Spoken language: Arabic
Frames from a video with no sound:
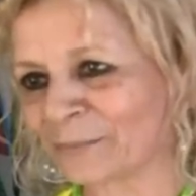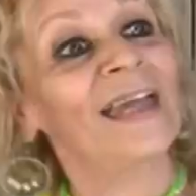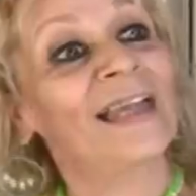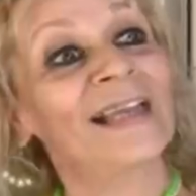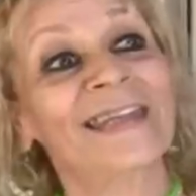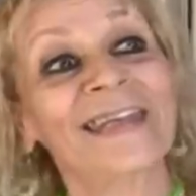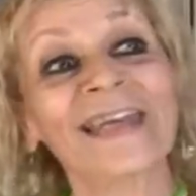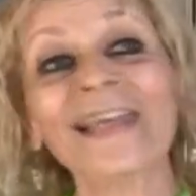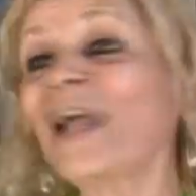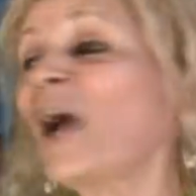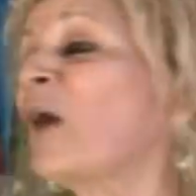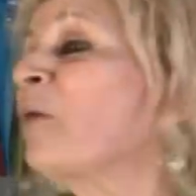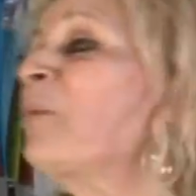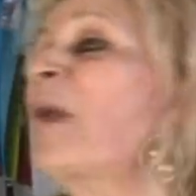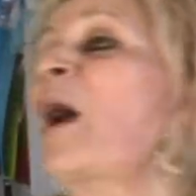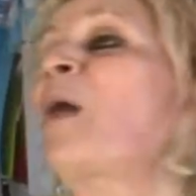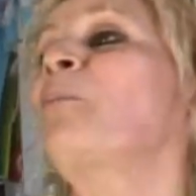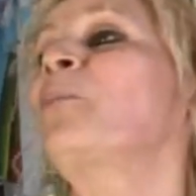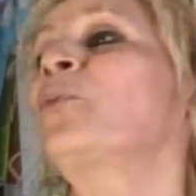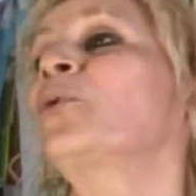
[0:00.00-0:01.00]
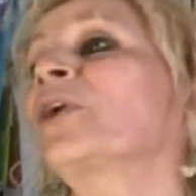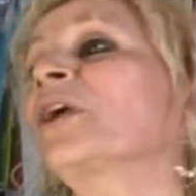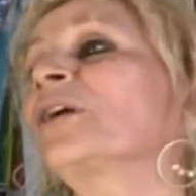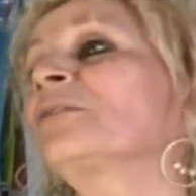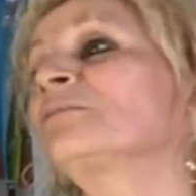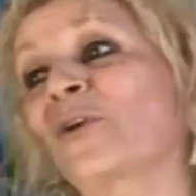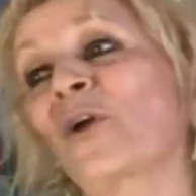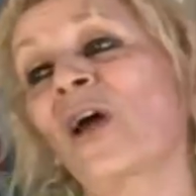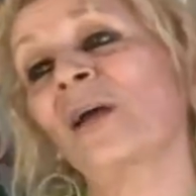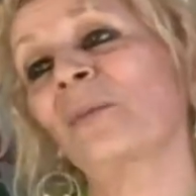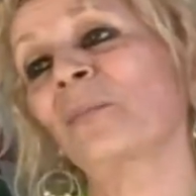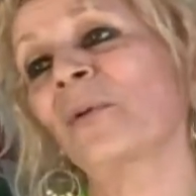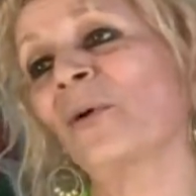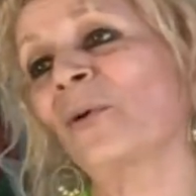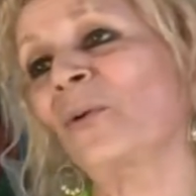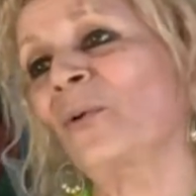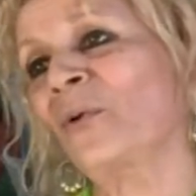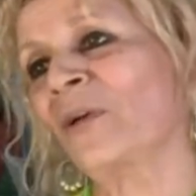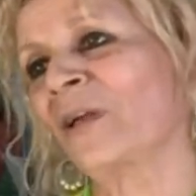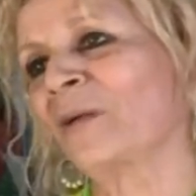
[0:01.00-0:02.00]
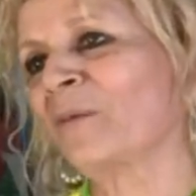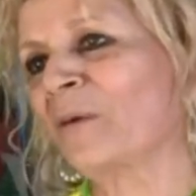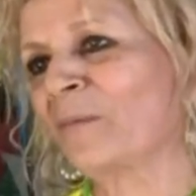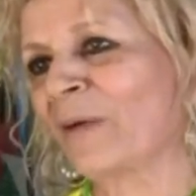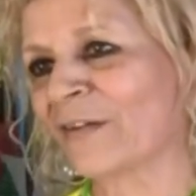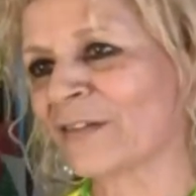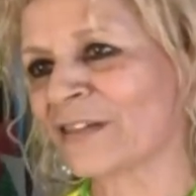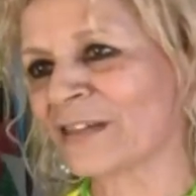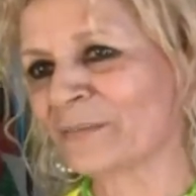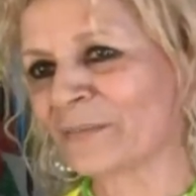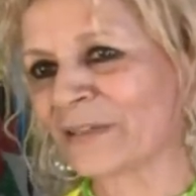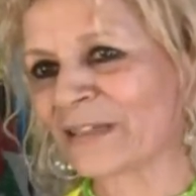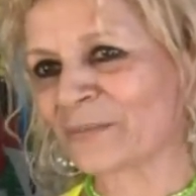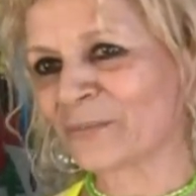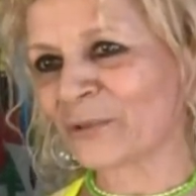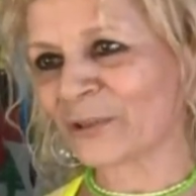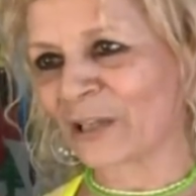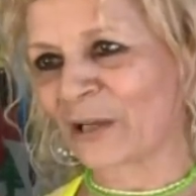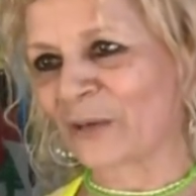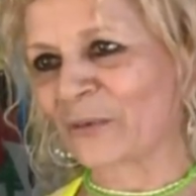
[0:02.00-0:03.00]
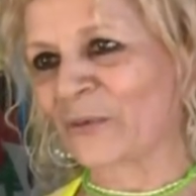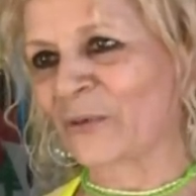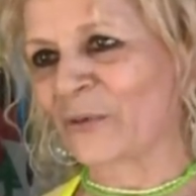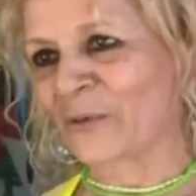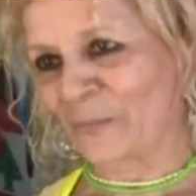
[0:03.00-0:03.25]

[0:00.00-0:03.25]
الكل هون بحبوني هيك بيقولوا لي ما بعرف إذا مزبوط أو نو